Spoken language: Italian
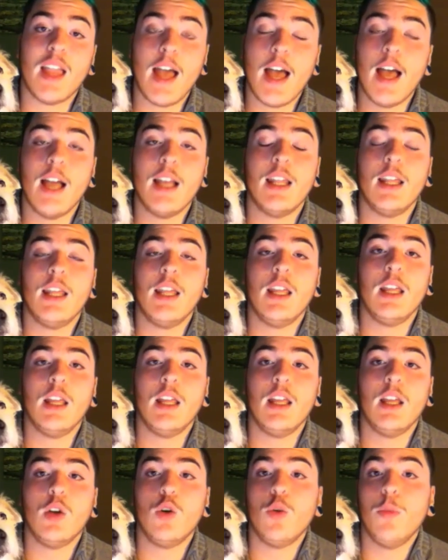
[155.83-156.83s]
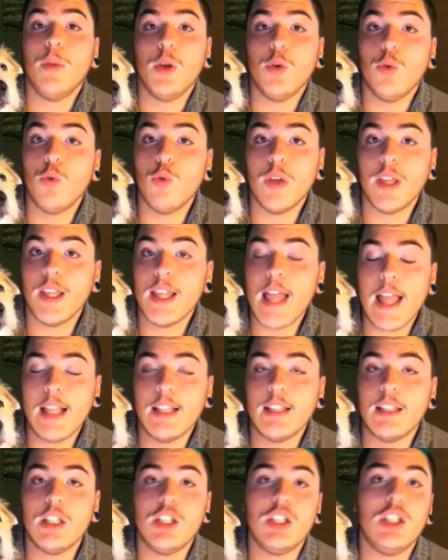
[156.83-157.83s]
cani come lui,
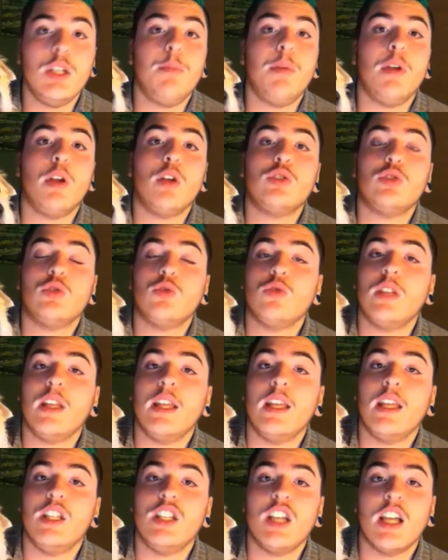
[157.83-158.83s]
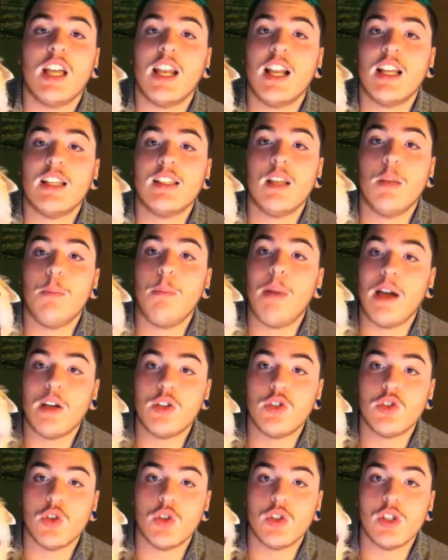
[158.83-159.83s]
identici, però sono dei Jack Russell
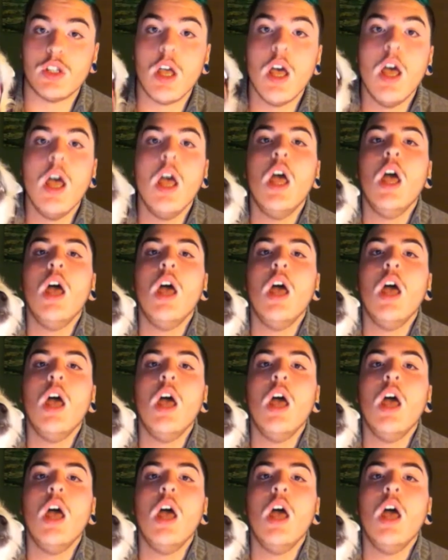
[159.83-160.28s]
Parsons.